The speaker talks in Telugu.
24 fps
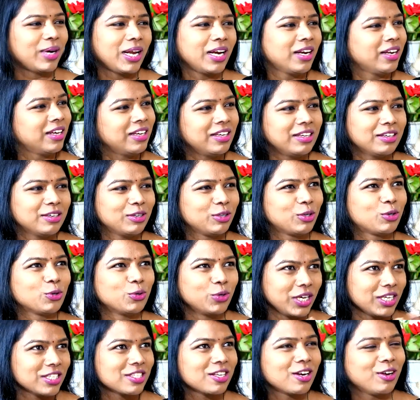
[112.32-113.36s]
మళ్ళీ టూ
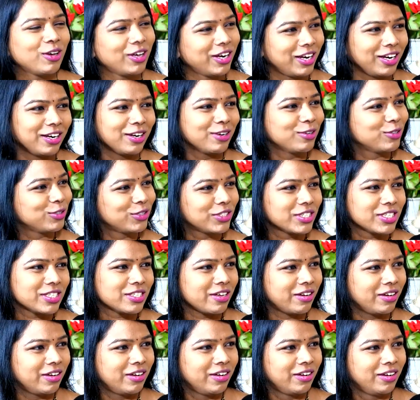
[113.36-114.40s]
డేస్ లో రిటర్న్
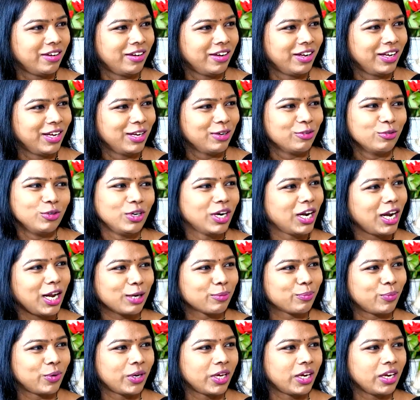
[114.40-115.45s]
వచ్చేస్తా
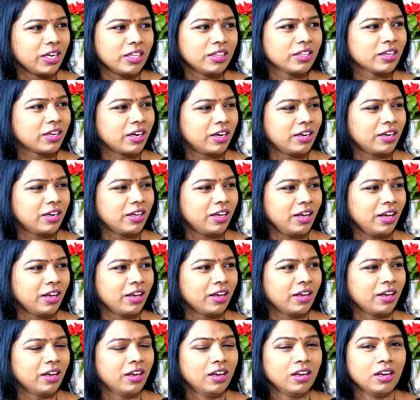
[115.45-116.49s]
ఉండలేకపోయాను ఎందుకంటే
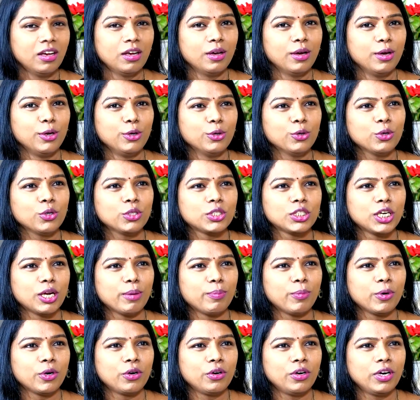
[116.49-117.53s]
యూనో
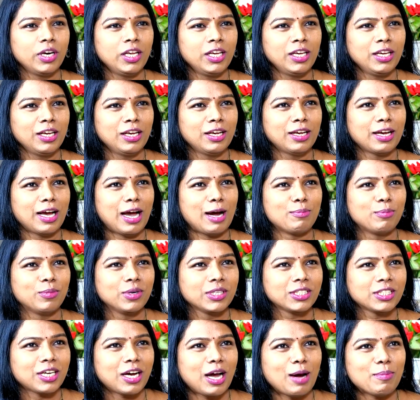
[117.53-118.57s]
చిన్నప్పటి నుండి
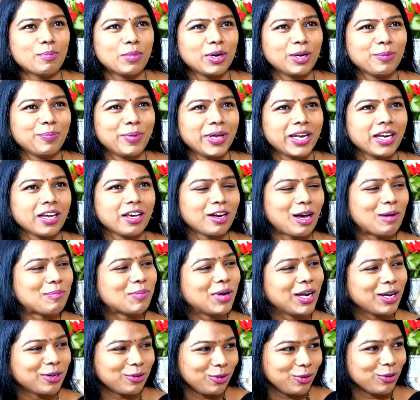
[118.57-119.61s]
అమ్మ అమ్మను పెరిగాను
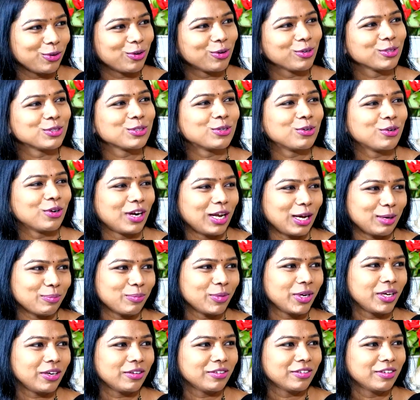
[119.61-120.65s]
అమ్మ లేకుండా ఒక రోజు కూడా
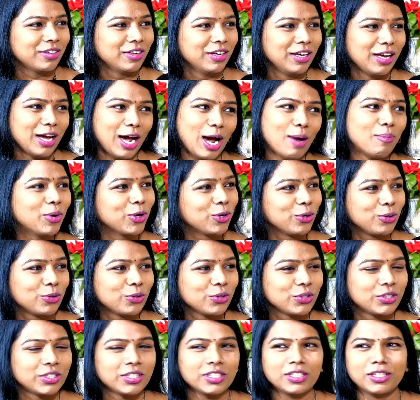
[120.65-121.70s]
ఉండలేకపోయాను అమ్మ
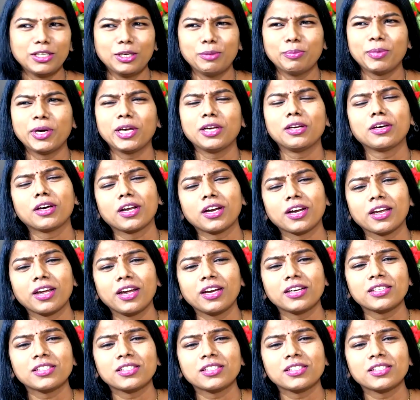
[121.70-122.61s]
గుర్తొచ్చింది భయంకరంగా